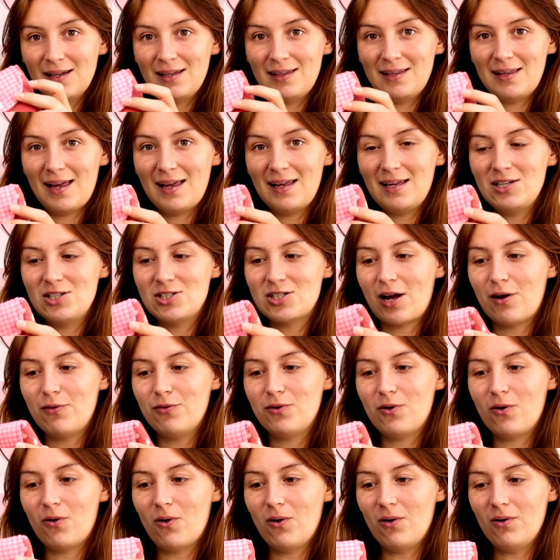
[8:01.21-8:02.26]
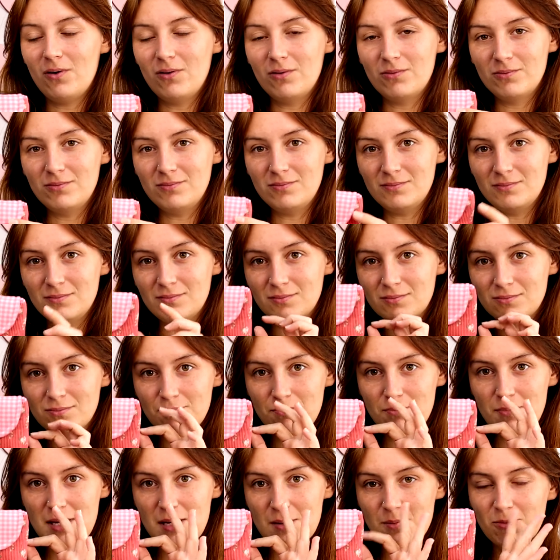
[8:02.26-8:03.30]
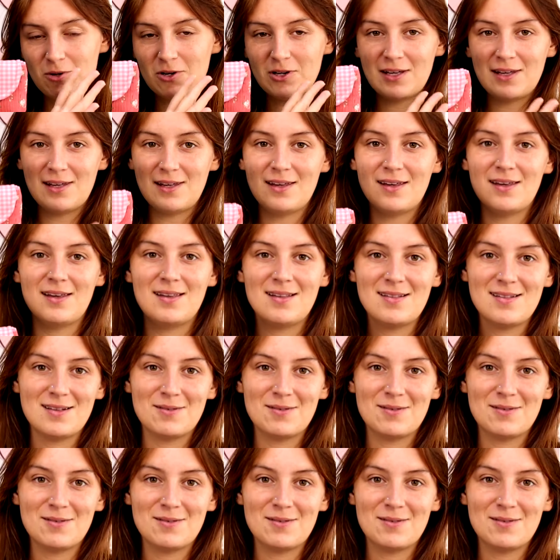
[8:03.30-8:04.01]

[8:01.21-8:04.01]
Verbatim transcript: E aí já ficou um mimo aqui em